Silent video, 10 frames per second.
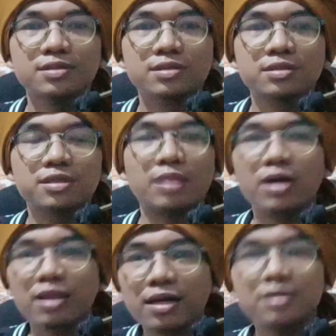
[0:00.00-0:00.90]

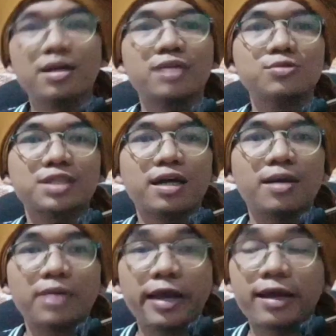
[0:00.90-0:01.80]
Ditambah lagi dengan
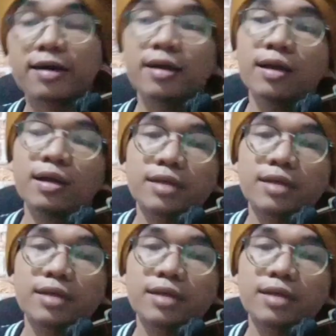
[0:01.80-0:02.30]
usaha mereka